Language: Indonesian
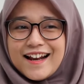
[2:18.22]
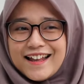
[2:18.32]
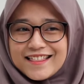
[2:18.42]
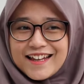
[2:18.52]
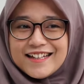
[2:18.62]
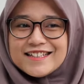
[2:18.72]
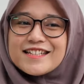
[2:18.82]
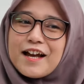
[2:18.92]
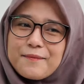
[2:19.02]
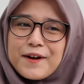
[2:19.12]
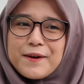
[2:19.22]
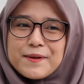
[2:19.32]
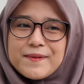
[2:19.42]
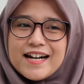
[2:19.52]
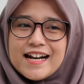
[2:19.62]
Lantas, apa ya
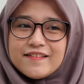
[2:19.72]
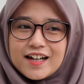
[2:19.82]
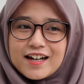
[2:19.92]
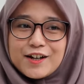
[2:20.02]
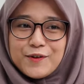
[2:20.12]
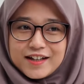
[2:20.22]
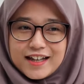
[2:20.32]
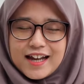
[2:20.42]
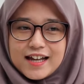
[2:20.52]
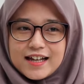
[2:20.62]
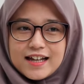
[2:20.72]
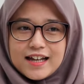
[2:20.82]
perbedaan antara keduanya?